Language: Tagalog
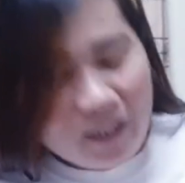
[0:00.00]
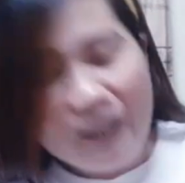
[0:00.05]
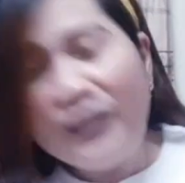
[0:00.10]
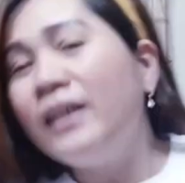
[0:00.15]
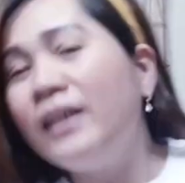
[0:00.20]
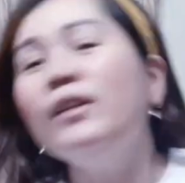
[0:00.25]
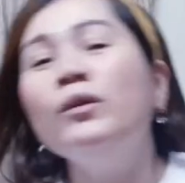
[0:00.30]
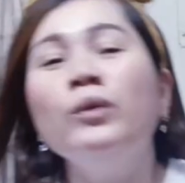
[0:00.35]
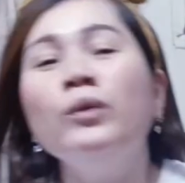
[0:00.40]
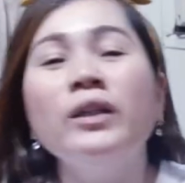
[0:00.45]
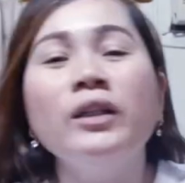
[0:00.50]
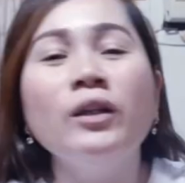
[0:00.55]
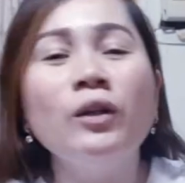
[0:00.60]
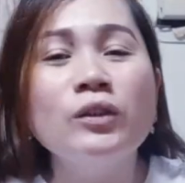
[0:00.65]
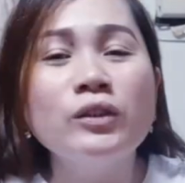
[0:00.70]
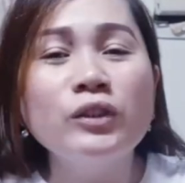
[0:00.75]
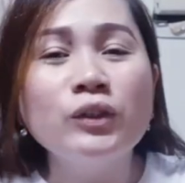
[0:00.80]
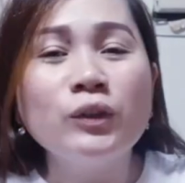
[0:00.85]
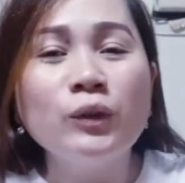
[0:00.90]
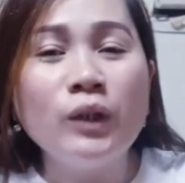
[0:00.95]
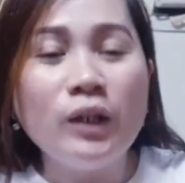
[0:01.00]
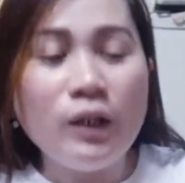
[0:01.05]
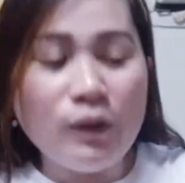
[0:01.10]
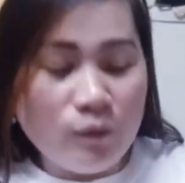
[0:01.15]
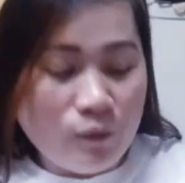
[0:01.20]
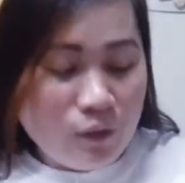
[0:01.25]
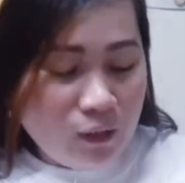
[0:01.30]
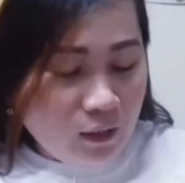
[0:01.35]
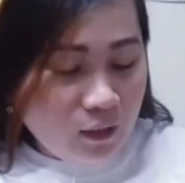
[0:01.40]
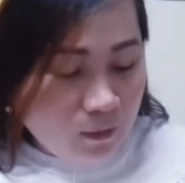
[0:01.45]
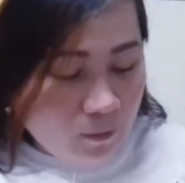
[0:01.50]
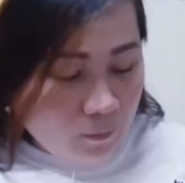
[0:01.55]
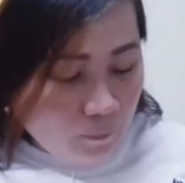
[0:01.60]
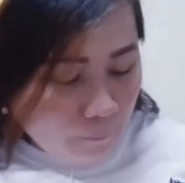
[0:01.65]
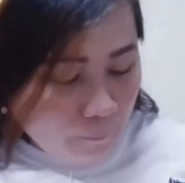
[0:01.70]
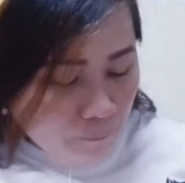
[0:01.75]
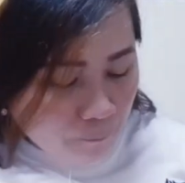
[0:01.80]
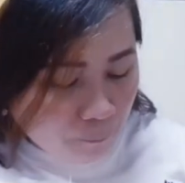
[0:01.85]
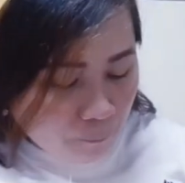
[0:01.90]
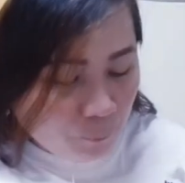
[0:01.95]
And we also have the
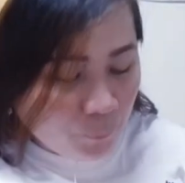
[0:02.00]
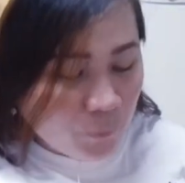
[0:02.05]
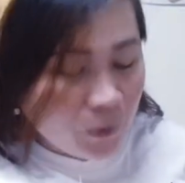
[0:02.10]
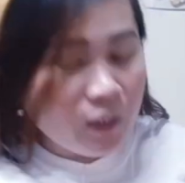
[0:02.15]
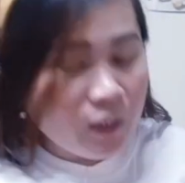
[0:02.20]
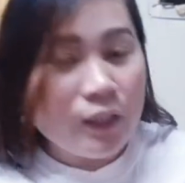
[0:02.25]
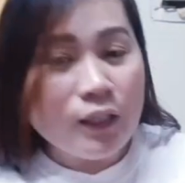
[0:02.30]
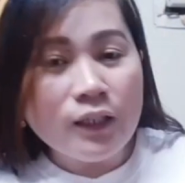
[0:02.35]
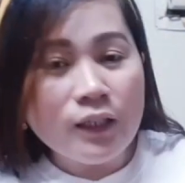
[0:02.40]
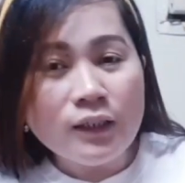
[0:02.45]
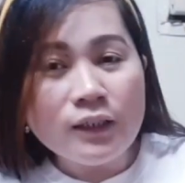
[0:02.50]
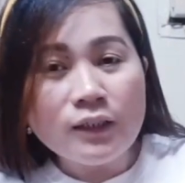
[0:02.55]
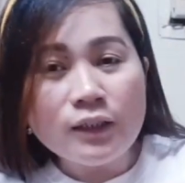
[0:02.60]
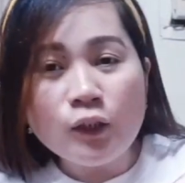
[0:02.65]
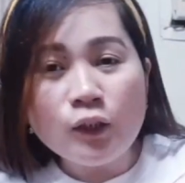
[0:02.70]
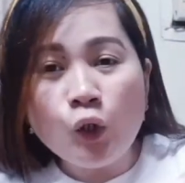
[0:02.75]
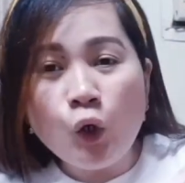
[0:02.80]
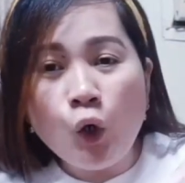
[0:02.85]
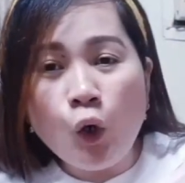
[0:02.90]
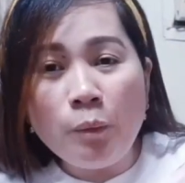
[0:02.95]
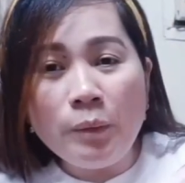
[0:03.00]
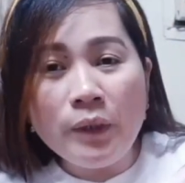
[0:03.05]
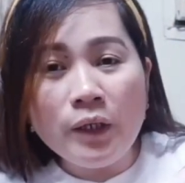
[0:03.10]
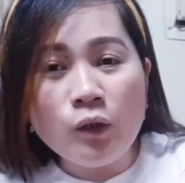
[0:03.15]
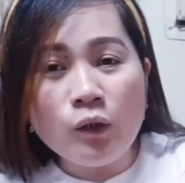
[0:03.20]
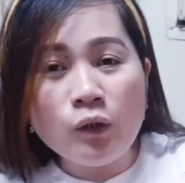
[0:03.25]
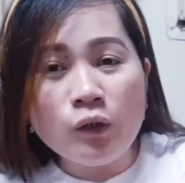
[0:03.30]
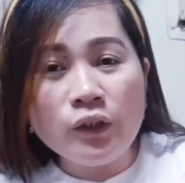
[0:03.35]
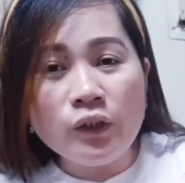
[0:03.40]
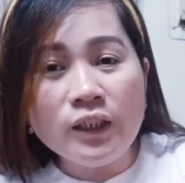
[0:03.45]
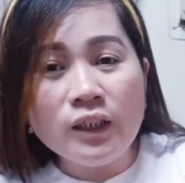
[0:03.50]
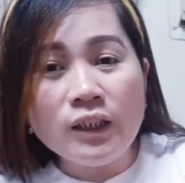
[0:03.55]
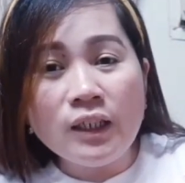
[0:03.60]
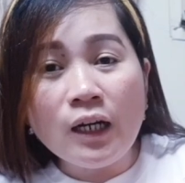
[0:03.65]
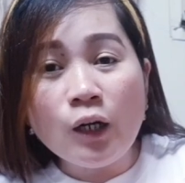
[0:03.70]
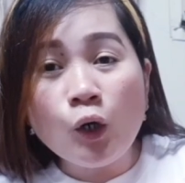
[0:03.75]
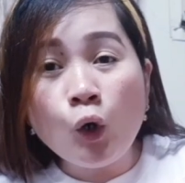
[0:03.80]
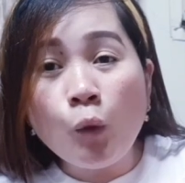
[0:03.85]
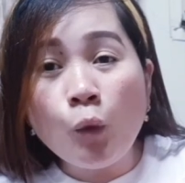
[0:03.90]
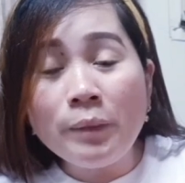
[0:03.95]
kopi ko. Yan
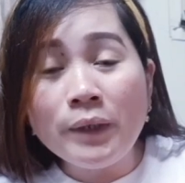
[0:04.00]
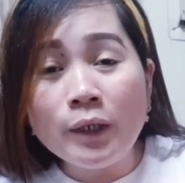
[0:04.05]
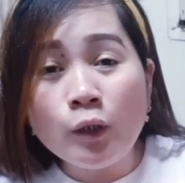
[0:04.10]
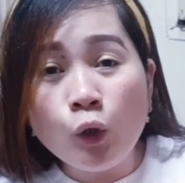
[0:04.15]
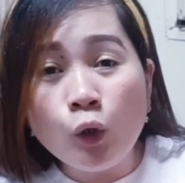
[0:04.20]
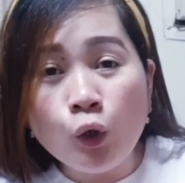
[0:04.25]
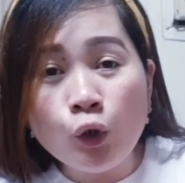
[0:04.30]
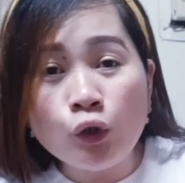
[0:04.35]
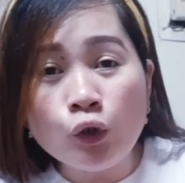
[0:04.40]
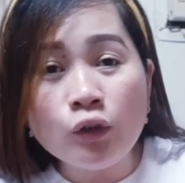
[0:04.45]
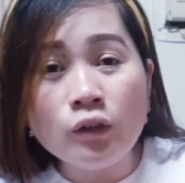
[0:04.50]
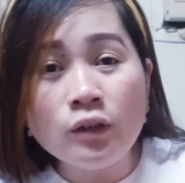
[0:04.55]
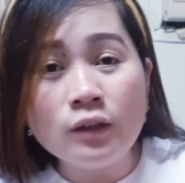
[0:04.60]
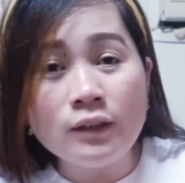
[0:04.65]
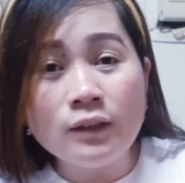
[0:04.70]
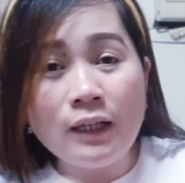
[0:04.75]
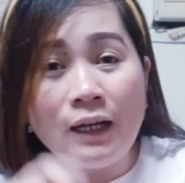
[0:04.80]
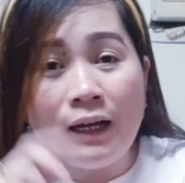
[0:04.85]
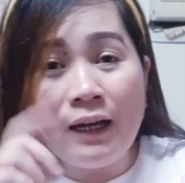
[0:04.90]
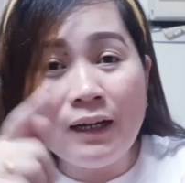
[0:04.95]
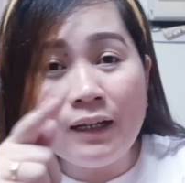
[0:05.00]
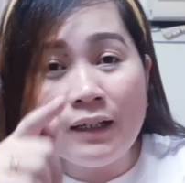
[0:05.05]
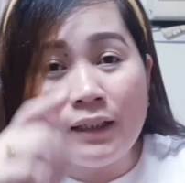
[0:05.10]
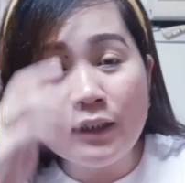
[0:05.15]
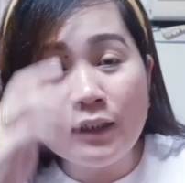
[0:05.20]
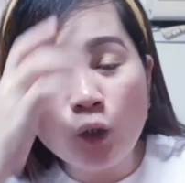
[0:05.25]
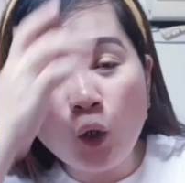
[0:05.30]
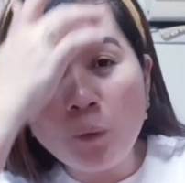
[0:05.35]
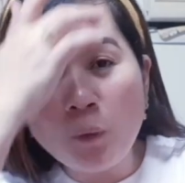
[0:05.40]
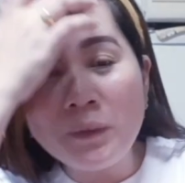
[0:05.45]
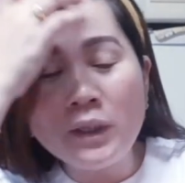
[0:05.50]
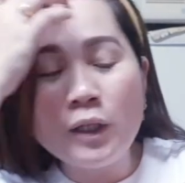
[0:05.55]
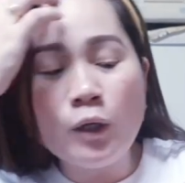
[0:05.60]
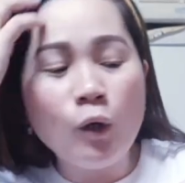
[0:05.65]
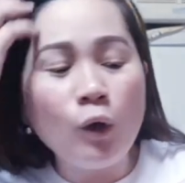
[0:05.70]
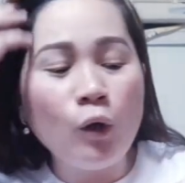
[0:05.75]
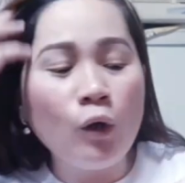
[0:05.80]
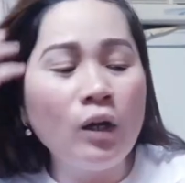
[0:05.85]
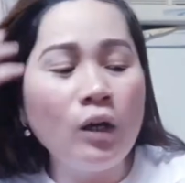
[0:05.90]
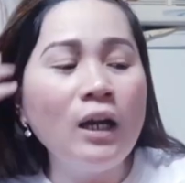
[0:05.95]
na, kopi ko. Ha? Kopi
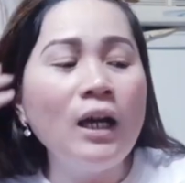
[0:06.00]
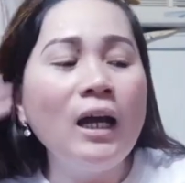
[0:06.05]
ko.